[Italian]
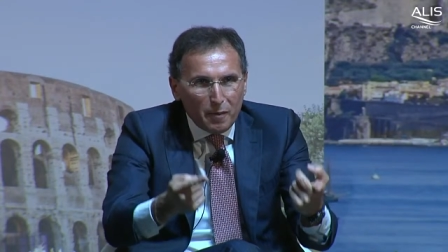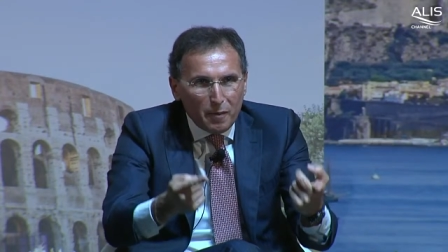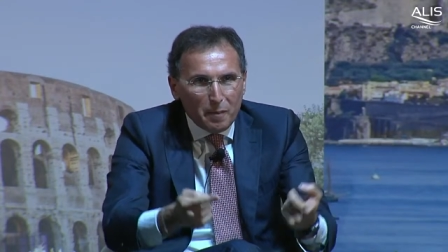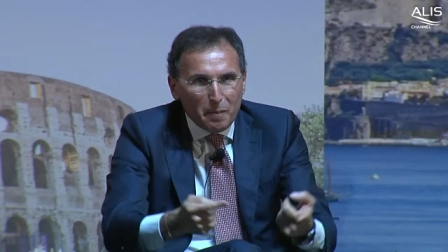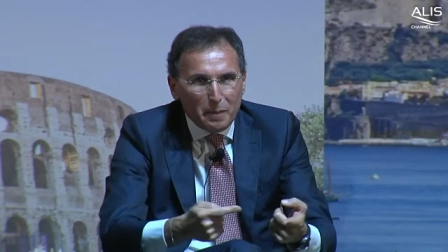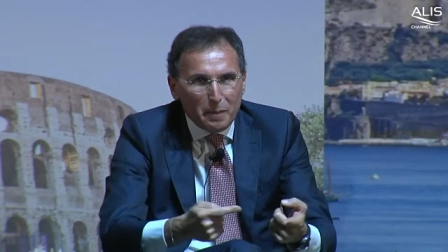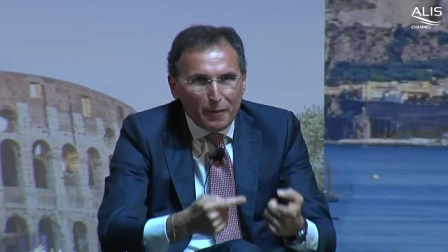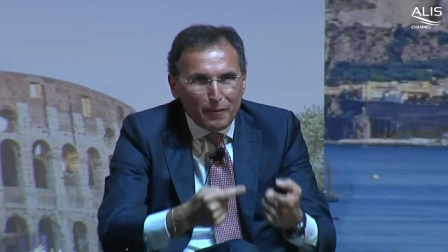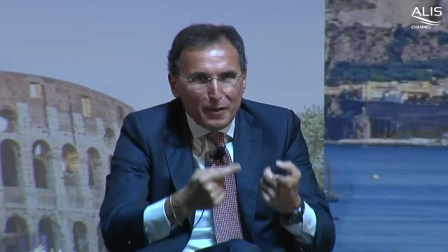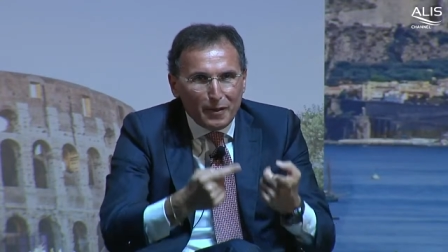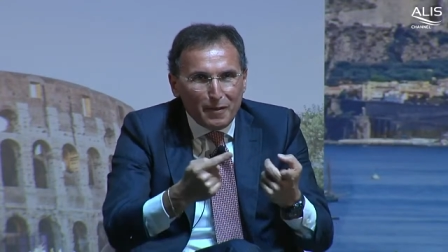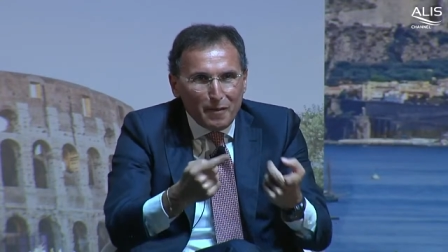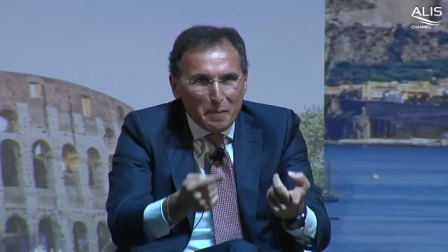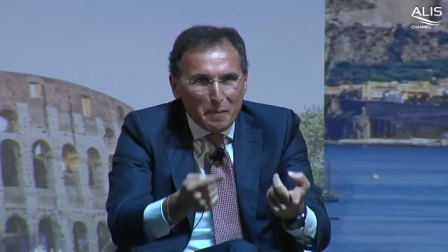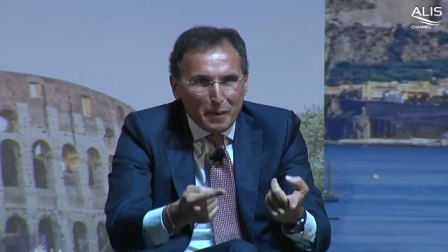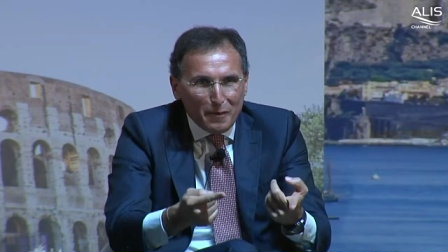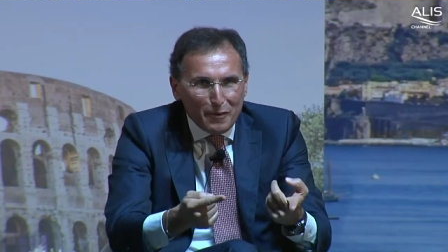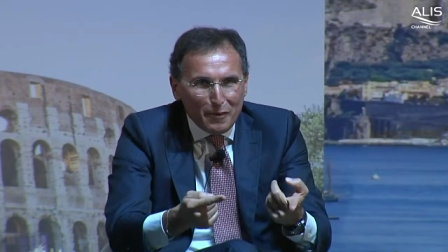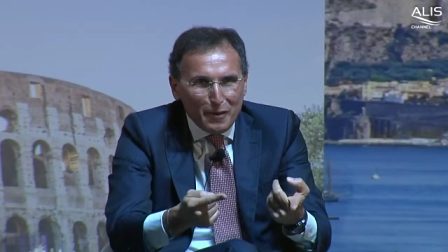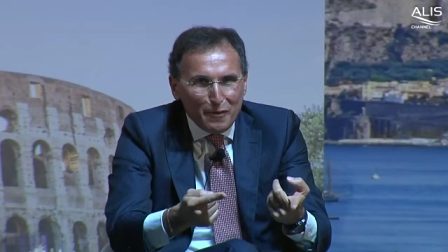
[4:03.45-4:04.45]
per, per,
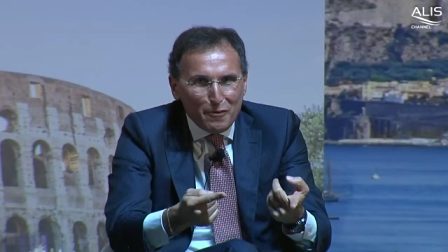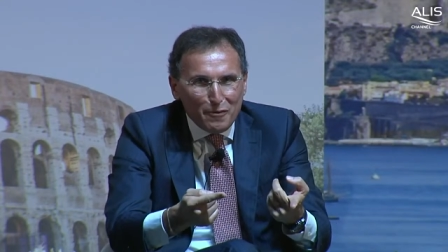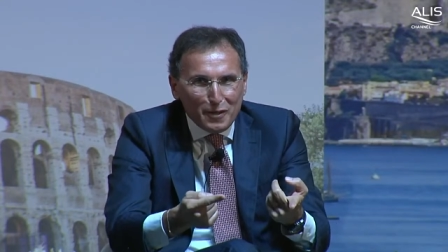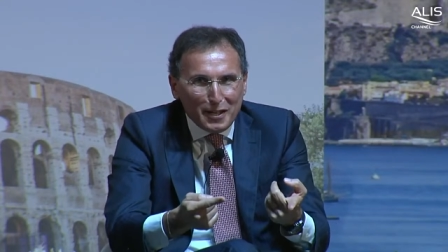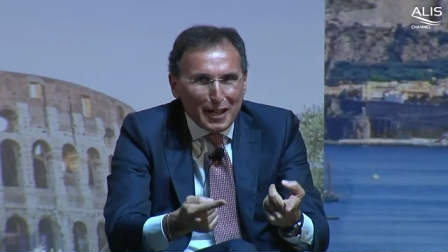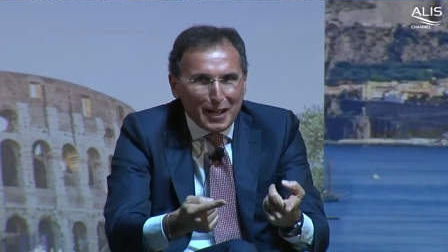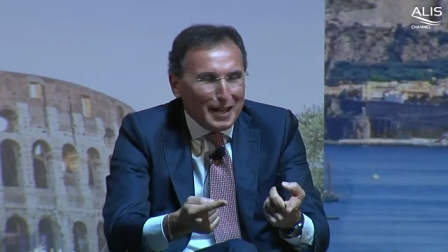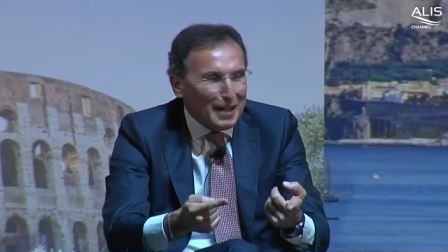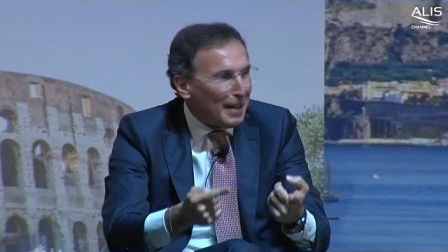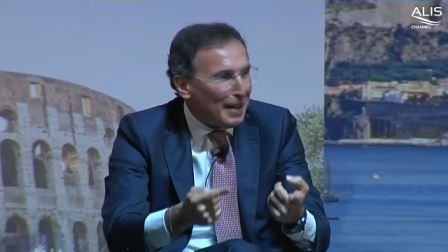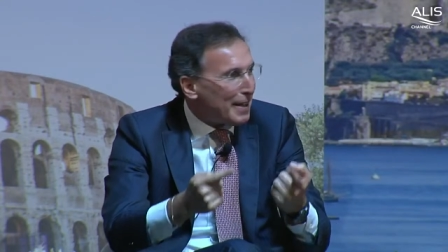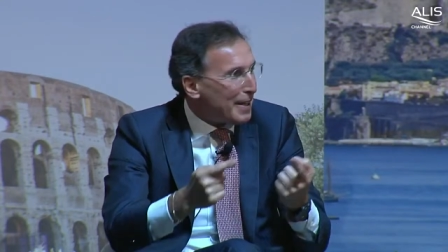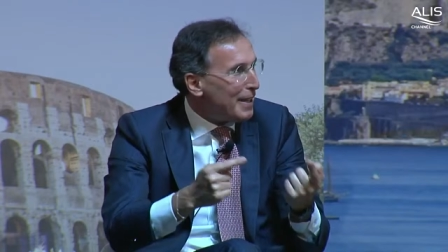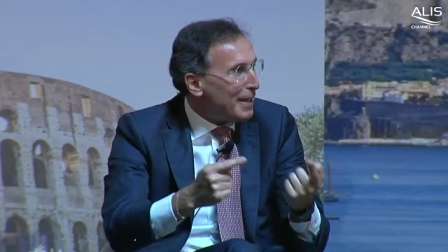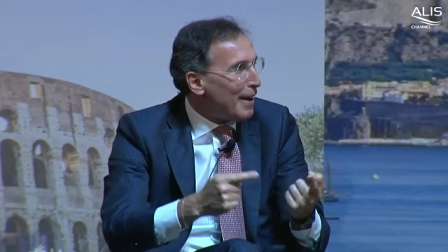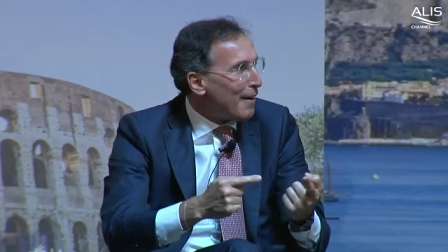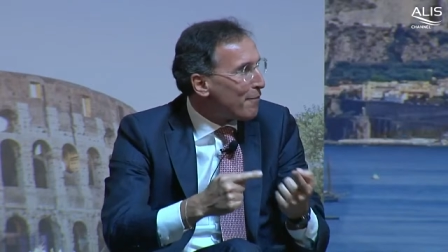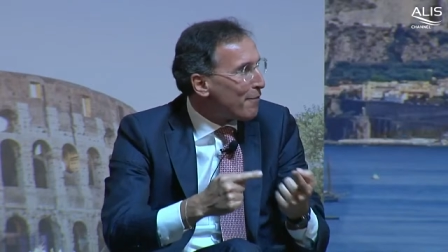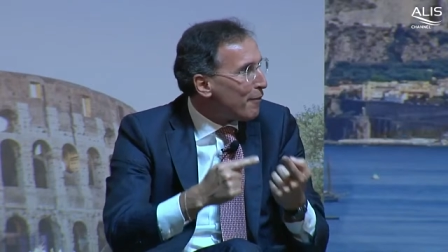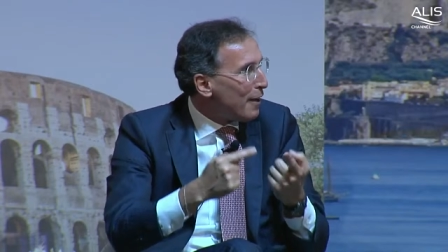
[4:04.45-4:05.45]
per verificare chi
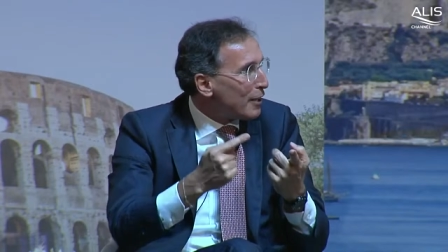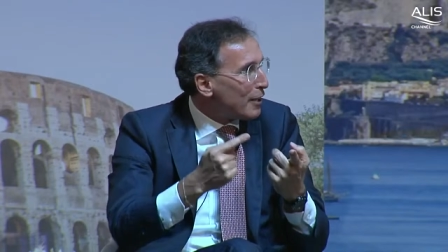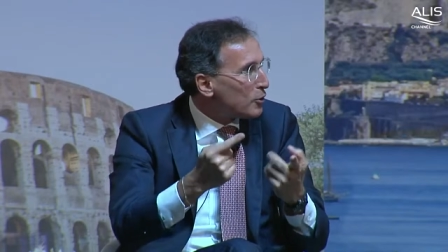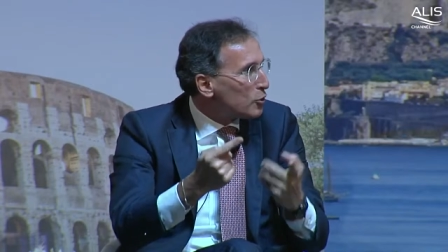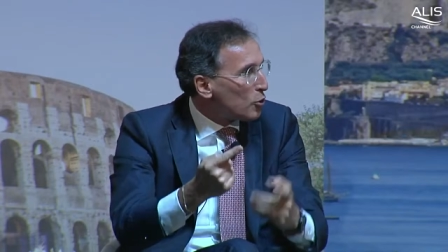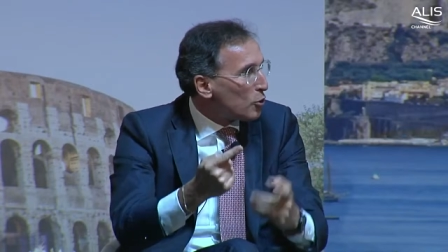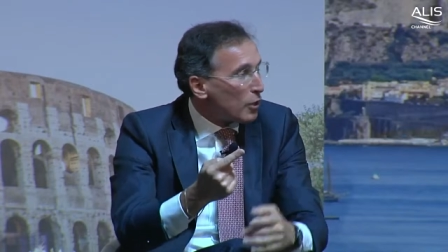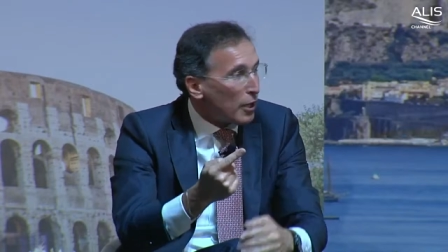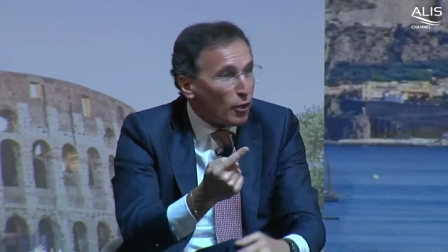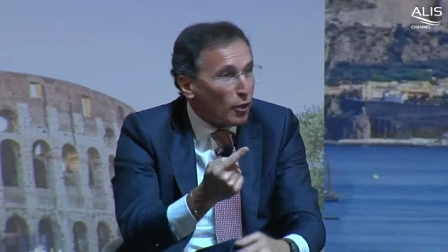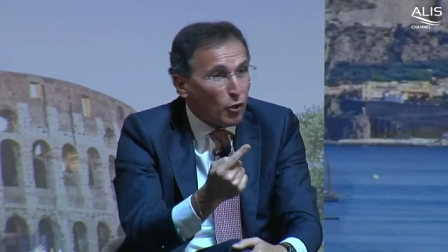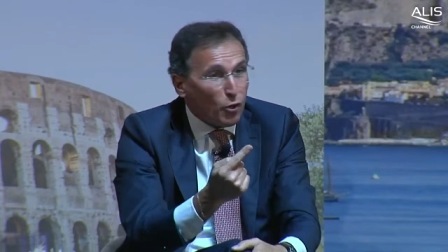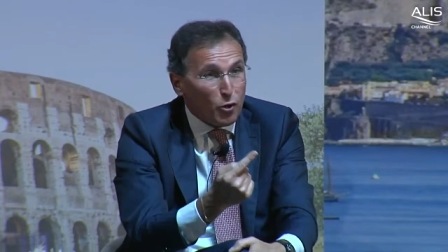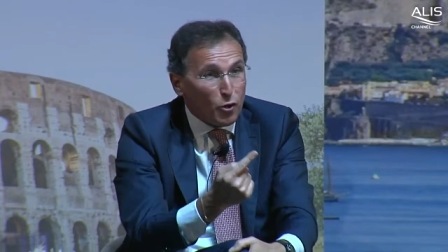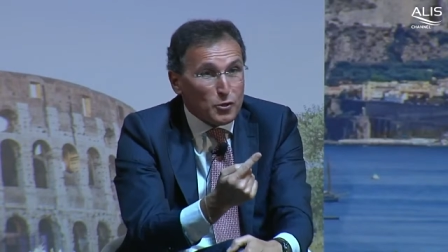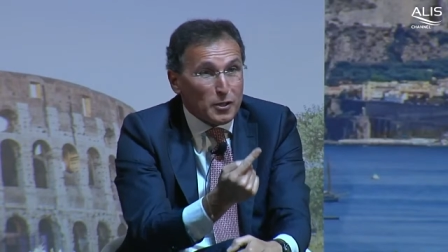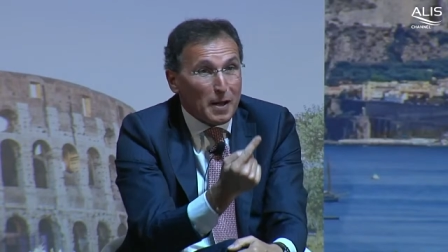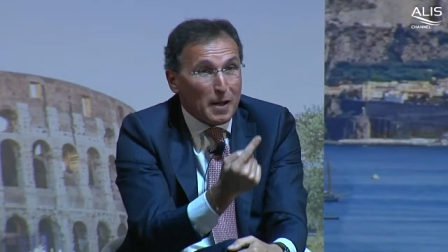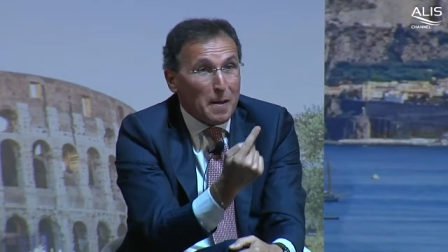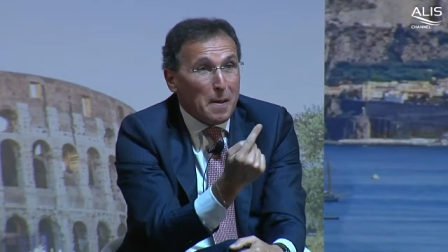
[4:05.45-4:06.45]
ha fatto che
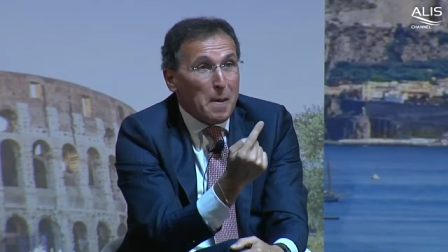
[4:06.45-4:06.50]
cosa.